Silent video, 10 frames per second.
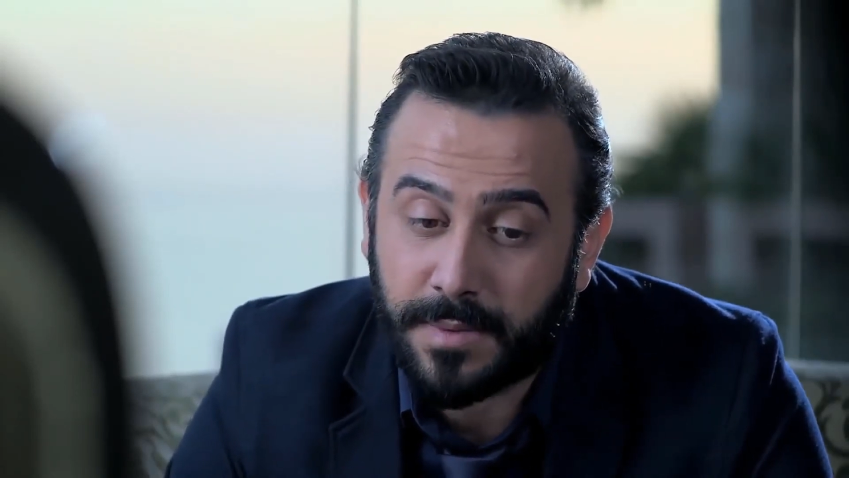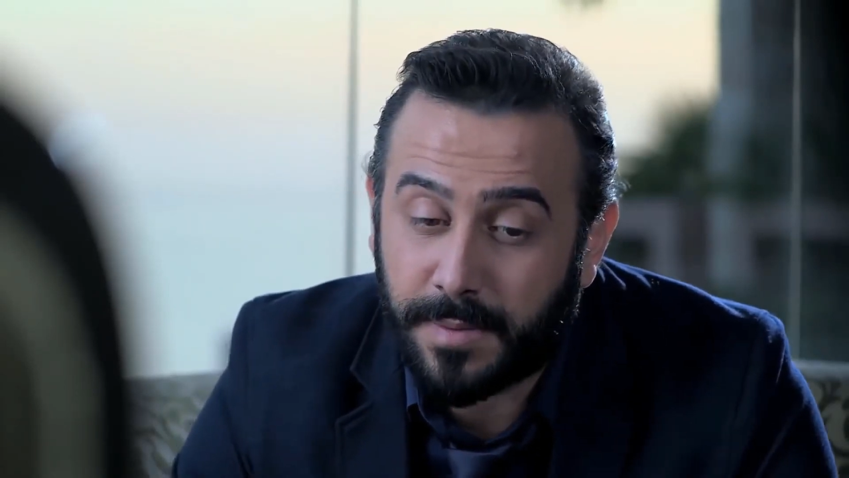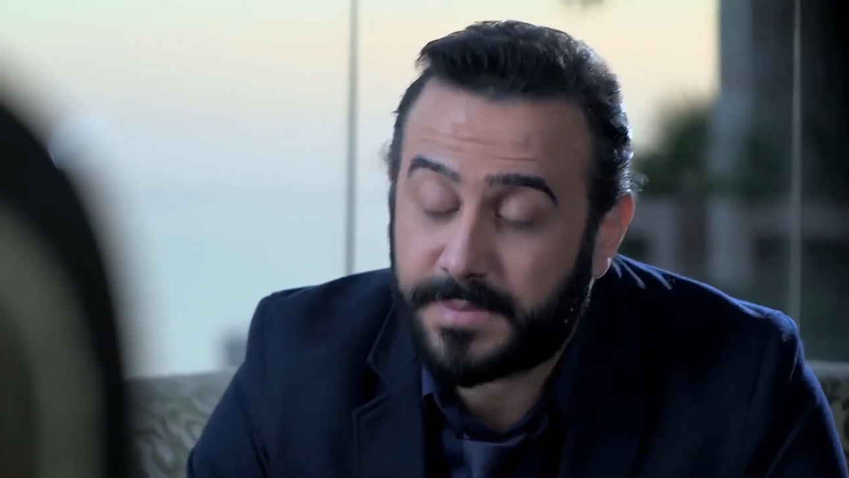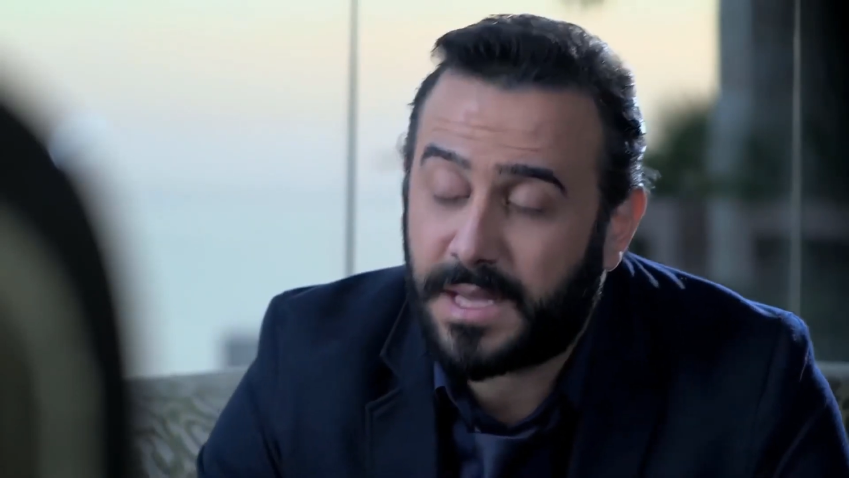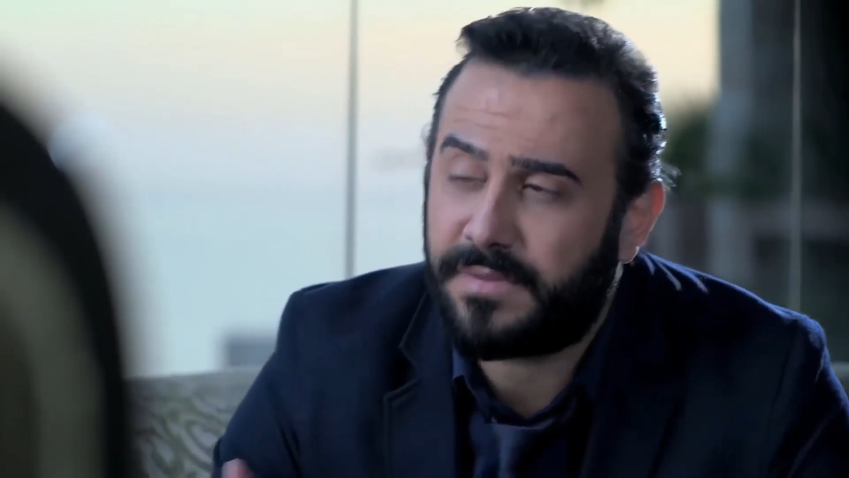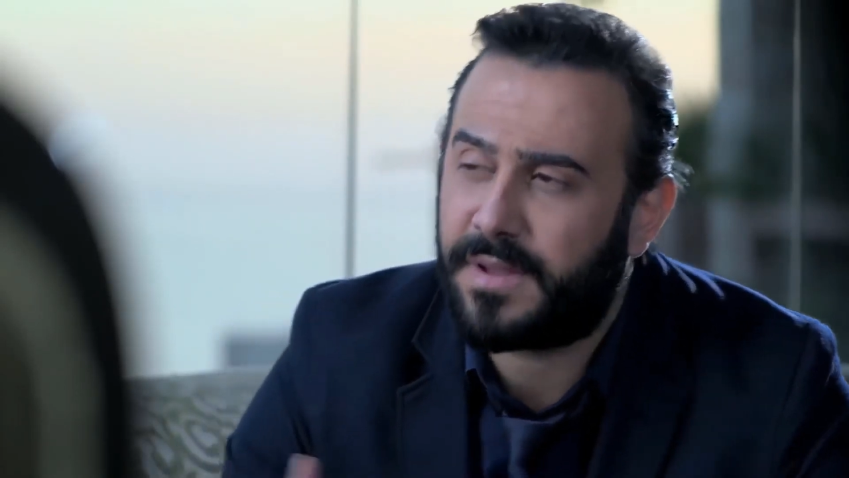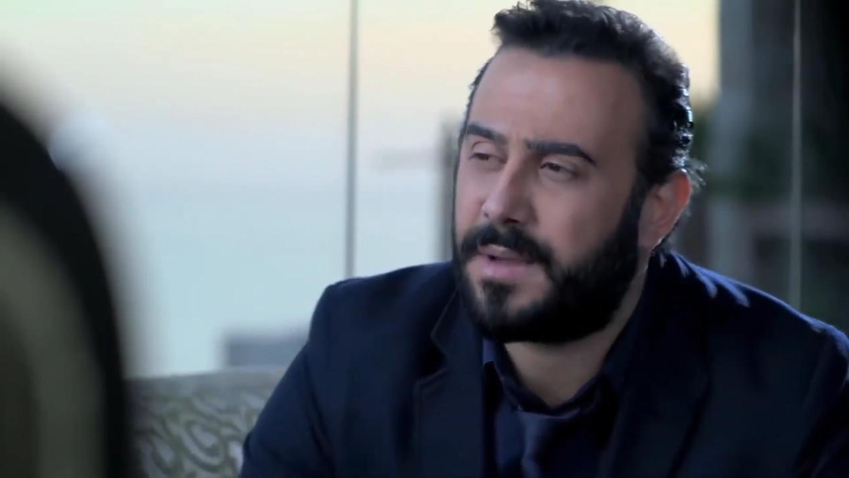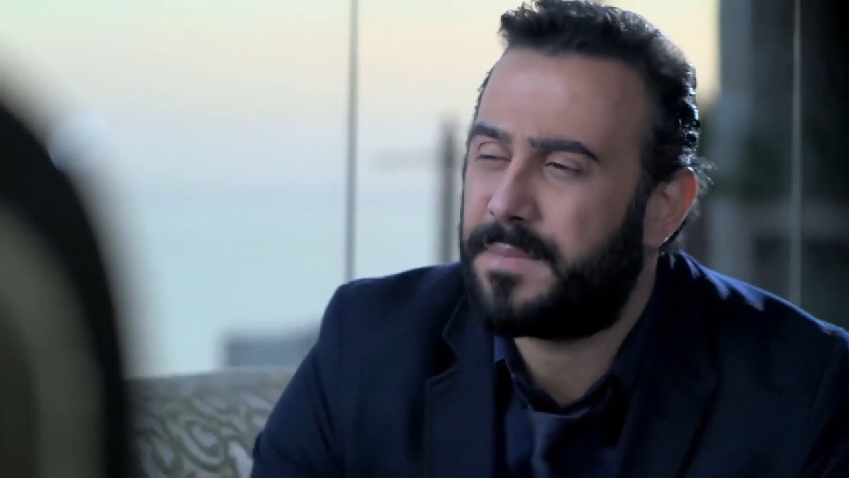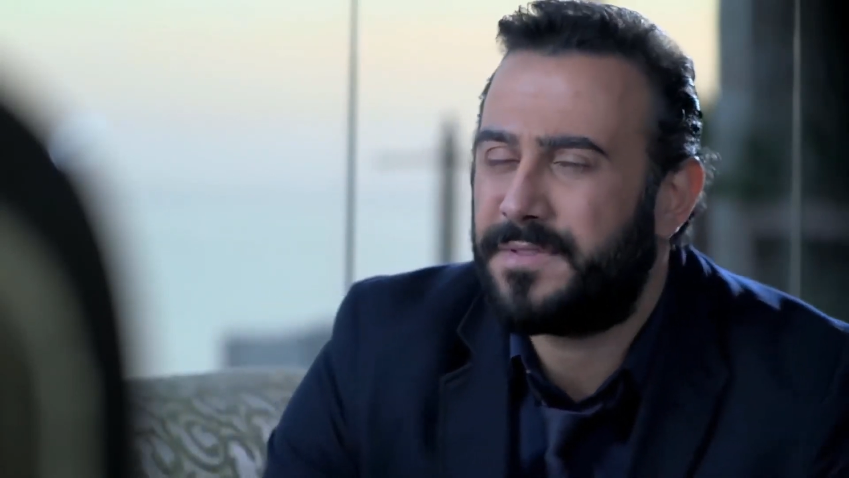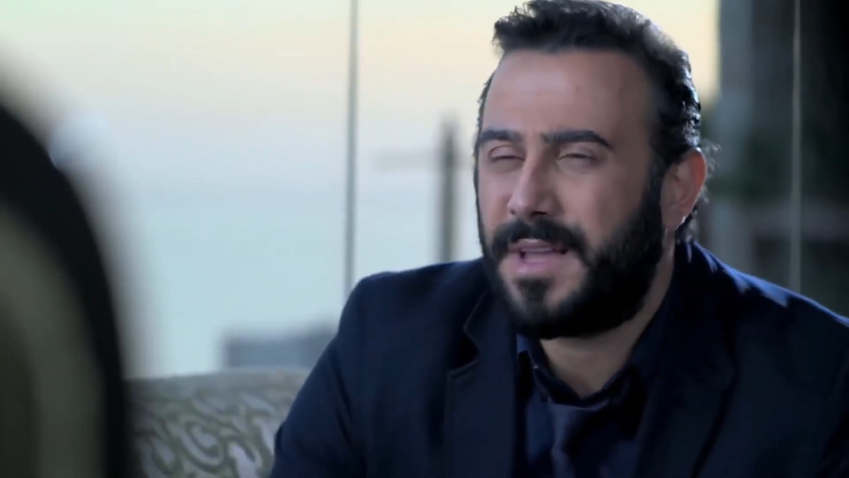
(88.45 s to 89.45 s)
ما بتعرف
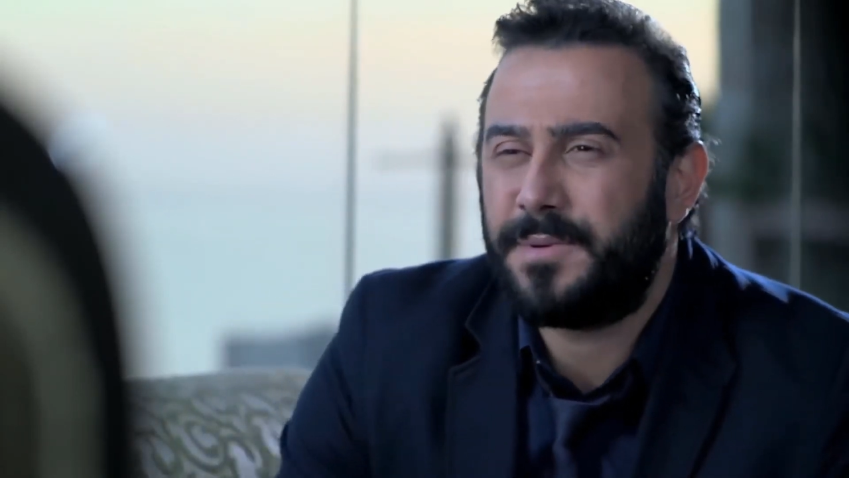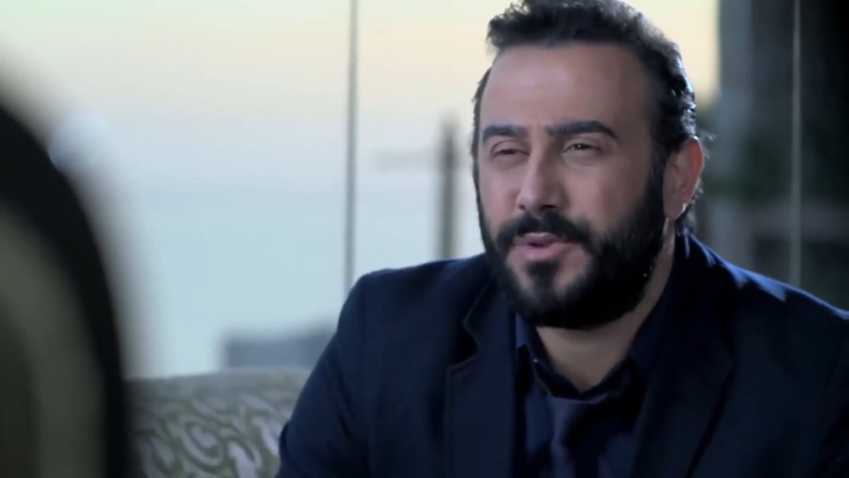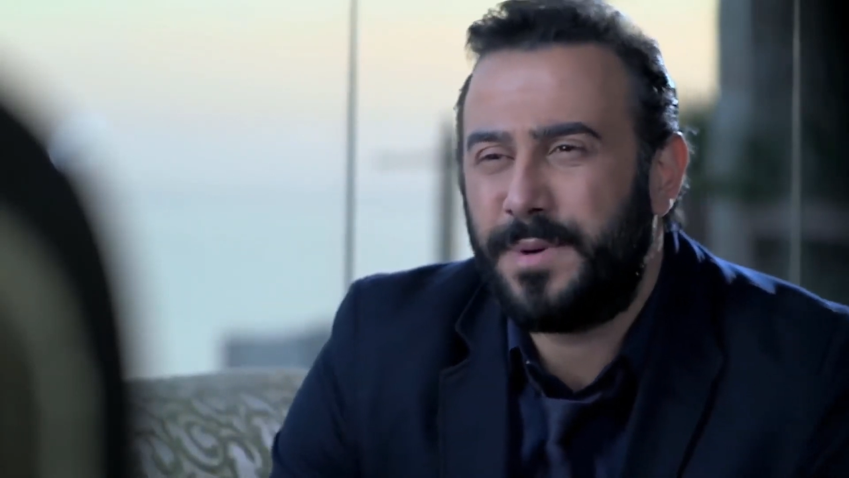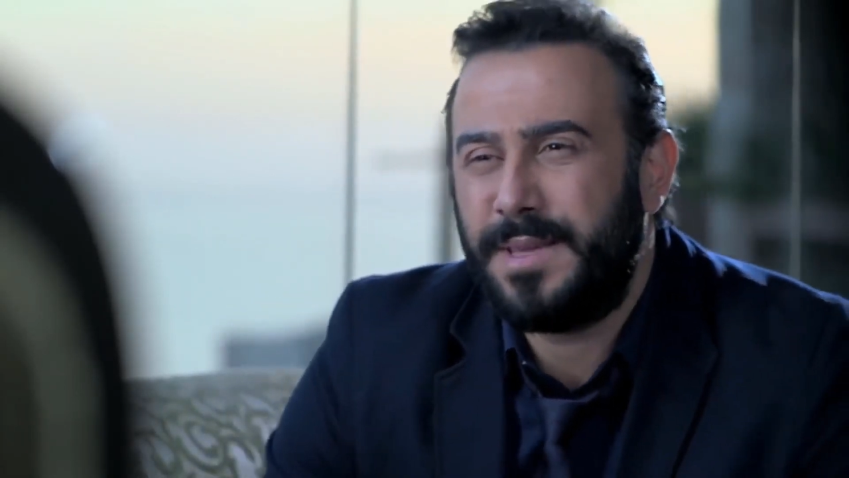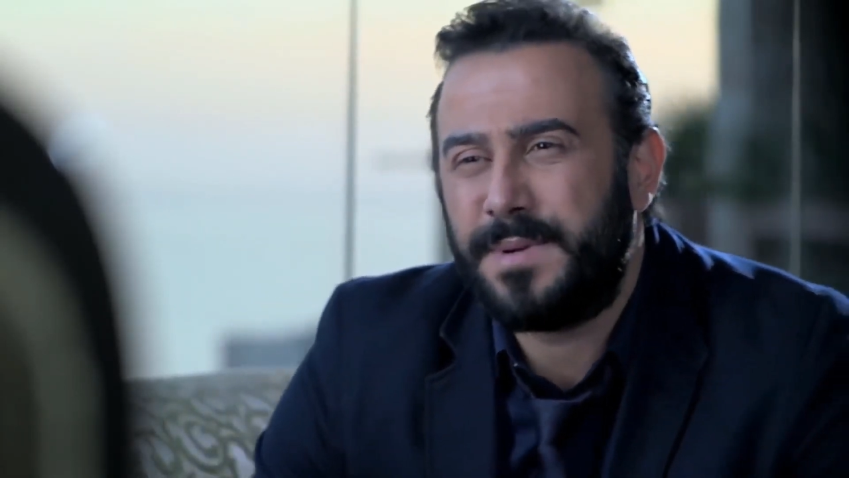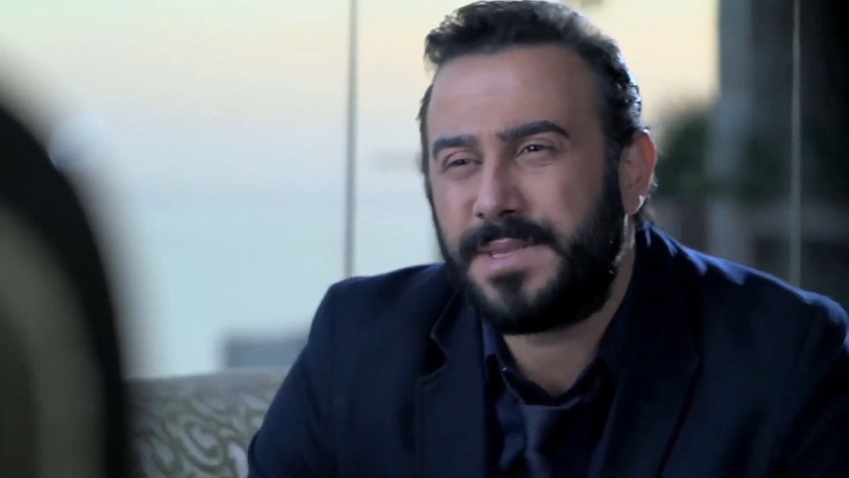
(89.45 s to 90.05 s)
انا عم بفتح بدبي